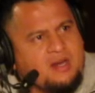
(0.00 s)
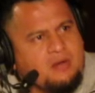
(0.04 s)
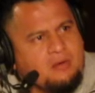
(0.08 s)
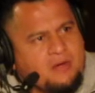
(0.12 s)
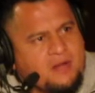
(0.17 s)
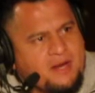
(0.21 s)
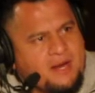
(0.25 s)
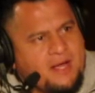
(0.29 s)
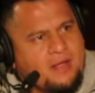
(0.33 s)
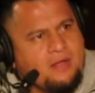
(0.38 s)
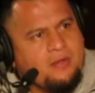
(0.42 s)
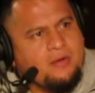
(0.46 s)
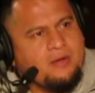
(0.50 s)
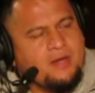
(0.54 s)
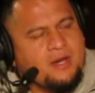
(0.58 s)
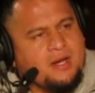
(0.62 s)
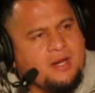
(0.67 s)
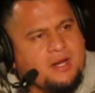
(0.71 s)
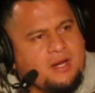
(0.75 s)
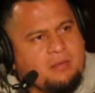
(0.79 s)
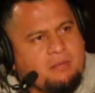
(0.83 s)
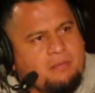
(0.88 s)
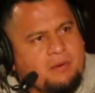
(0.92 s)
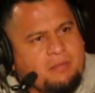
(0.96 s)
han liberado
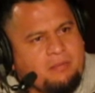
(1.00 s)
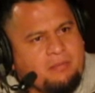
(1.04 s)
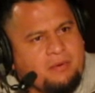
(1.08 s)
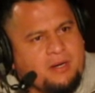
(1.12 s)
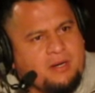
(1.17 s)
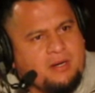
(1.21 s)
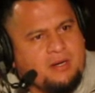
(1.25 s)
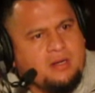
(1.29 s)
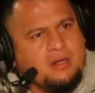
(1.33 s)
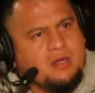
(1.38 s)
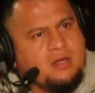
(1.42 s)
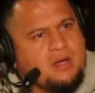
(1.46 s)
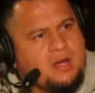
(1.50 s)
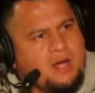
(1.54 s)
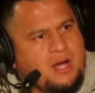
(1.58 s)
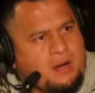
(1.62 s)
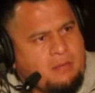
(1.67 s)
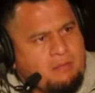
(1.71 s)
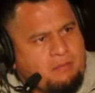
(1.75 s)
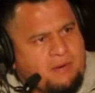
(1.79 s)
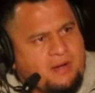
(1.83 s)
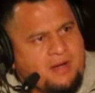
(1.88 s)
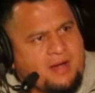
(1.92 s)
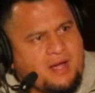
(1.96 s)
el, papel.
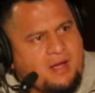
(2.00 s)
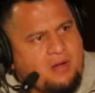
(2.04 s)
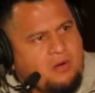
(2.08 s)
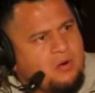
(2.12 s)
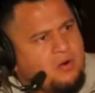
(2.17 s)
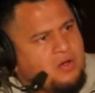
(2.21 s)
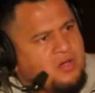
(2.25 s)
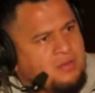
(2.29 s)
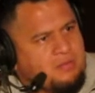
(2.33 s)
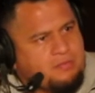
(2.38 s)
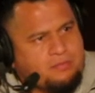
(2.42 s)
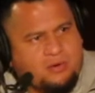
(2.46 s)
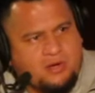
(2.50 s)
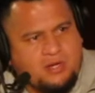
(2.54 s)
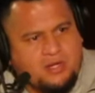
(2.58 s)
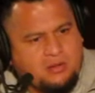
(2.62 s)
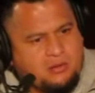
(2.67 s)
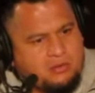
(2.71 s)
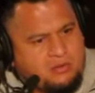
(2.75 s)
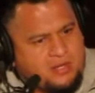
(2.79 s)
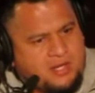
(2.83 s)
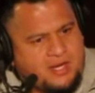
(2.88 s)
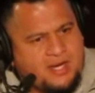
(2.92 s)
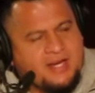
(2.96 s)
Han pagado los
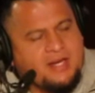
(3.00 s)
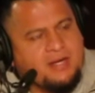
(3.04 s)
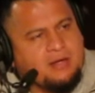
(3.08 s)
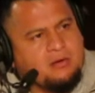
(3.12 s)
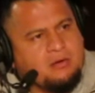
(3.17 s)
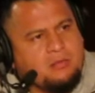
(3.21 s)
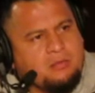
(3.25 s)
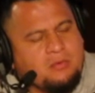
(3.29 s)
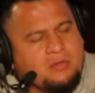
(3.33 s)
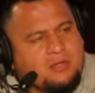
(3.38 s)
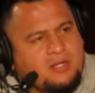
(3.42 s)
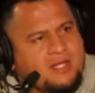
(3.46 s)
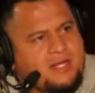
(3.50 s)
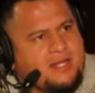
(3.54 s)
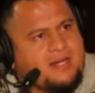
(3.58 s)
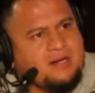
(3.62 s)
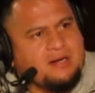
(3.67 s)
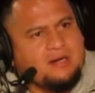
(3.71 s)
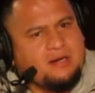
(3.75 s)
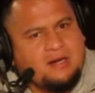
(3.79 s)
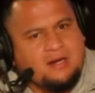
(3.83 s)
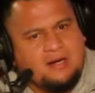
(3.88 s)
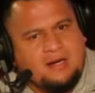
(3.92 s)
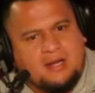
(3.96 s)
impuestos tal como están
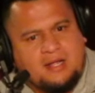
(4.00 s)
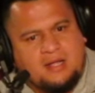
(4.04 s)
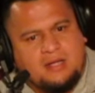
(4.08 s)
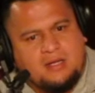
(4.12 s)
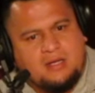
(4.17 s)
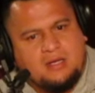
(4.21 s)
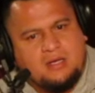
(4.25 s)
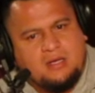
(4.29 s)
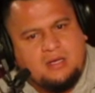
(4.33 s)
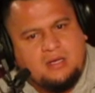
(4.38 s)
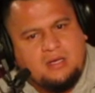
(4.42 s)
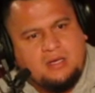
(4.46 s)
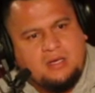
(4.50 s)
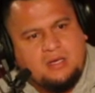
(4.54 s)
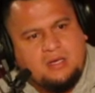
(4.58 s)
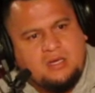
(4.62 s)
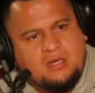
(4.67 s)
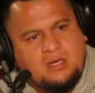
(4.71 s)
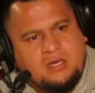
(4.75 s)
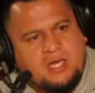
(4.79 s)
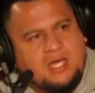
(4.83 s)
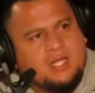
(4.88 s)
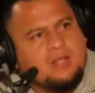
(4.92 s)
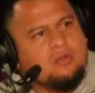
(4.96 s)
en regla
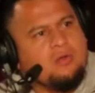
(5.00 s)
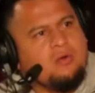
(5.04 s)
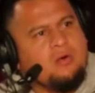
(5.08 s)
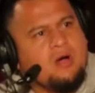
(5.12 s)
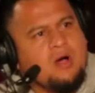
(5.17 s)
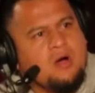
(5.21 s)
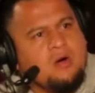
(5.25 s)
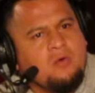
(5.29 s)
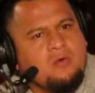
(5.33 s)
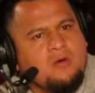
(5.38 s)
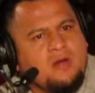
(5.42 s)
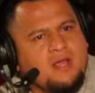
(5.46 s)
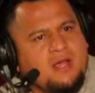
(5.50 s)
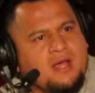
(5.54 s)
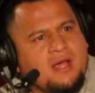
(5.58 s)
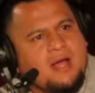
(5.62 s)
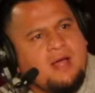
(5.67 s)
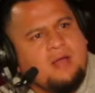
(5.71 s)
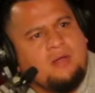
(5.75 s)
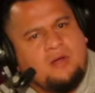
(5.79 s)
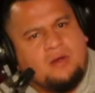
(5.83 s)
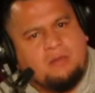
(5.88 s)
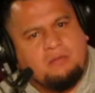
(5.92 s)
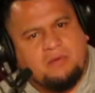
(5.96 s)
y esto ha
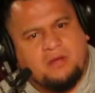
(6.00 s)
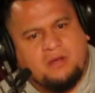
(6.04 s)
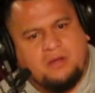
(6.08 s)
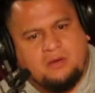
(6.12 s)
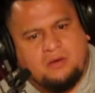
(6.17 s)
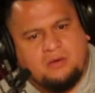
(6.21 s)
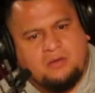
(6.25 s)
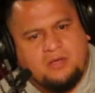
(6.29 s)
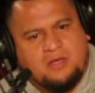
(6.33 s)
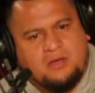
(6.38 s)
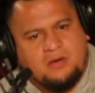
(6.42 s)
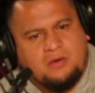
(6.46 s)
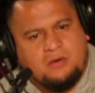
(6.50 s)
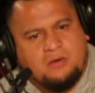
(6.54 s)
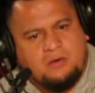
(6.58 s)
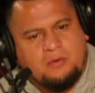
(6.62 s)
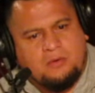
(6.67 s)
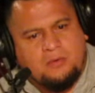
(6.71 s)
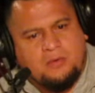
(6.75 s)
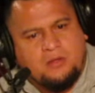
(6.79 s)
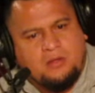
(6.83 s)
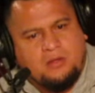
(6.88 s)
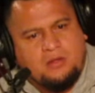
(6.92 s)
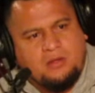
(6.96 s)
obligado al
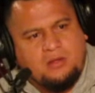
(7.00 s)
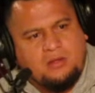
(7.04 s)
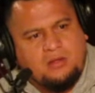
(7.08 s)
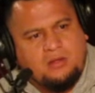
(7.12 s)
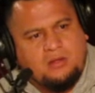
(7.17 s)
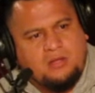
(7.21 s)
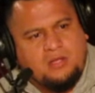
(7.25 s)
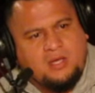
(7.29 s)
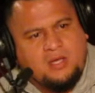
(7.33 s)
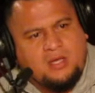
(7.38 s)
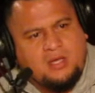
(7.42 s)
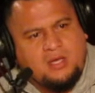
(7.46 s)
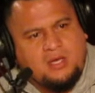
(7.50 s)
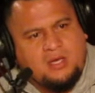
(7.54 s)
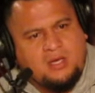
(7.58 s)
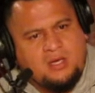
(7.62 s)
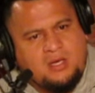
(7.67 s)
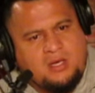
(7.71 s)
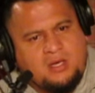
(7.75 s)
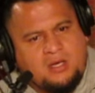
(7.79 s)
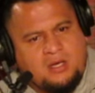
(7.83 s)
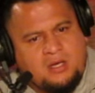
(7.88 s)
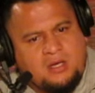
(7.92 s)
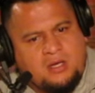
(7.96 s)
periódico de
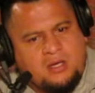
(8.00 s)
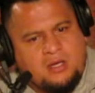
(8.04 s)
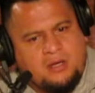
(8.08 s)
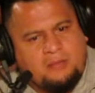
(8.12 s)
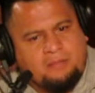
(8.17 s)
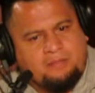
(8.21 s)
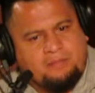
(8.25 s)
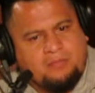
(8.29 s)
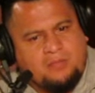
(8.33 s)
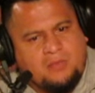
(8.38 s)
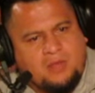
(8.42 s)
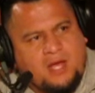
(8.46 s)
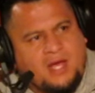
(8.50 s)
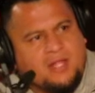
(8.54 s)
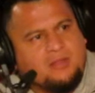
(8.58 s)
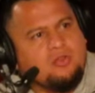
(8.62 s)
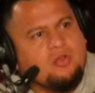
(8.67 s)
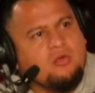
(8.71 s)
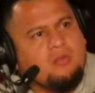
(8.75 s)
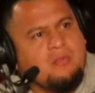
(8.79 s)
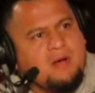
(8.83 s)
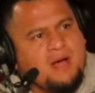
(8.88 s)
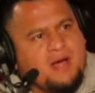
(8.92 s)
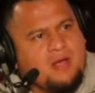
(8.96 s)
que ha
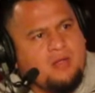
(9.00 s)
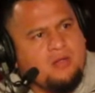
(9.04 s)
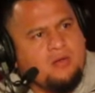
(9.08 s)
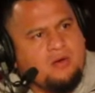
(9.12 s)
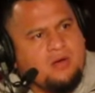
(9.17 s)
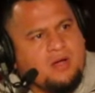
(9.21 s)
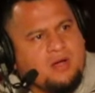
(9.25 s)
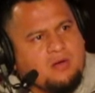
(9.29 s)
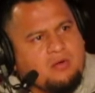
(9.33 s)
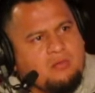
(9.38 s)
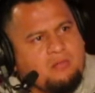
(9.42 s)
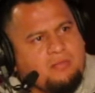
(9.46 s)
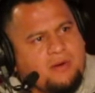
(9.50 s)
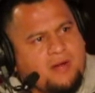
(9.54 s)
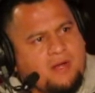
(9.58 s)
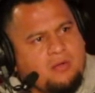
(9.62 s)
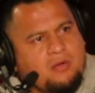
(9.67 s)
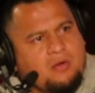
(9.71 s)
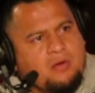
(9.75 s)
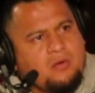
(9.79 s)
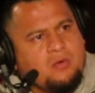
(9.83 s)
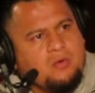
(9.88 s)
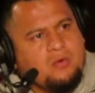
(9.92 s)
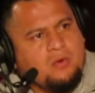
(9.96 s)
tomado, ha
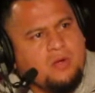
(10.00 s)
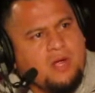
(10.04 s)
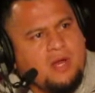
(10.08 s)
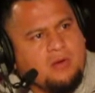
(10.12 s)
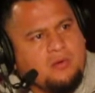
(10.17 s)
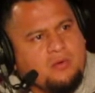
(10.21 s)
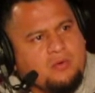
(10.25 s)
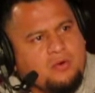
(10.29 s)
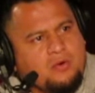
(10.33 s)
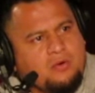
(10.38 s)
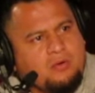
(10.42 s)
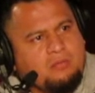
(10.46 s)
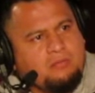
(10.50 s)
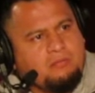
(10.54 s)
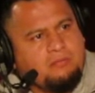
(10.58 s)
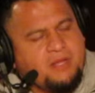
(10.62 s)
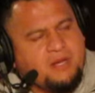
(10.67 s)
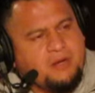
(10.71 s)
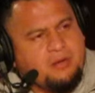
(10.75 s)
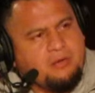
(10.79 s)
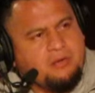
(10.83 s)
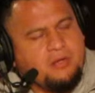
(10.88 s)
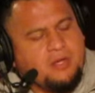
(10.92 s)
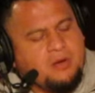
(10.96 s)
comprado algunos
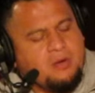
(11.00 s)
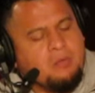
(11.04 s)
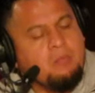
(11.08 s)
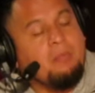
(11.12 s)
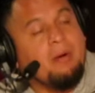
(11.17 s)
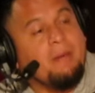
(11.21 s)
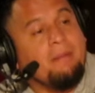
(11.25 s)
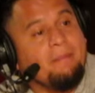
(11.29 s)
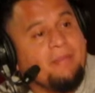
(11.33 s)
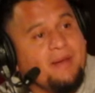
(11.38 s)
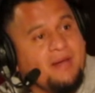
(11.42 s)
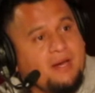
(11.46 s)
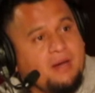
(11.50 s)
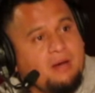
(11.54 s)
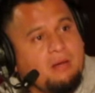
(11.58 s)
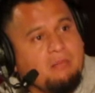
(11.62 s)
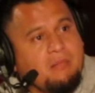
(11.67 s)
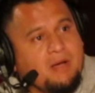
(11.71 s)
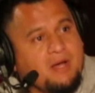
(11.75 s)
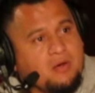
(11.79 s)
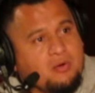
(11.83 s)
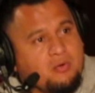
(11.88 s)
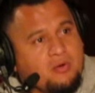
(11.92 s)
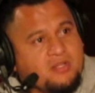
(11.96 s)
eh, un papel
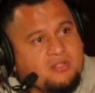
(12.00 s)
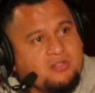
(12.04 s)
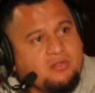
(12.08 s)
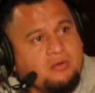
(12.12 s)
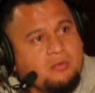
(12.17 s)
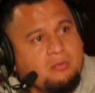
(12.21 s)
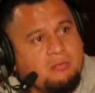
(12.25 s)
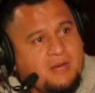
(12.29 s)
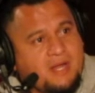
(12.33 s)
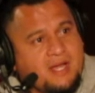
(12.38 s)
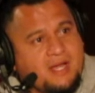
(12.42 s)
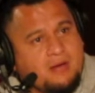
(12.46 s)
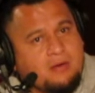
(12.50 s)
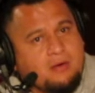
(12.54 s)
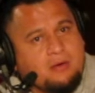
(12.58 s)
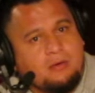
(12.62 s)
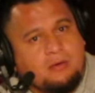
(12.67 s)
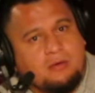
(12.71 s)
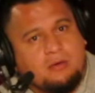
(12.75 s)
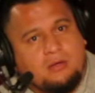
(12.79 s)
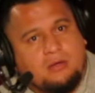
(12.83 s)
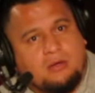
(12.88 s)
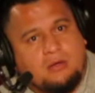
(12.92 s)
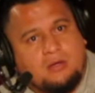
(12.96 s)
más grueso en
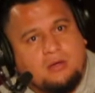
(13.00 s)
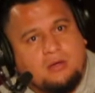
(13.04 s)
blanco